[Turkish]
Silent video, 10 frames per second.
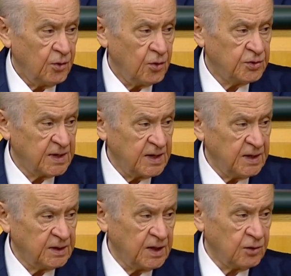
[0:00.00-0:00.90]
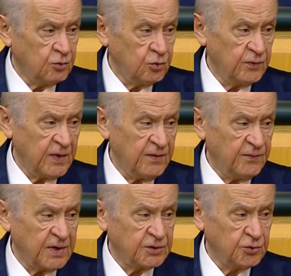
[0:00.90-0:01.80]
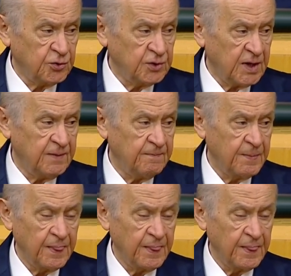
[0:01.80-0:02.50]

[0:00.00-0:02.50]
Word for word: Özellikle kur ve enflasyonda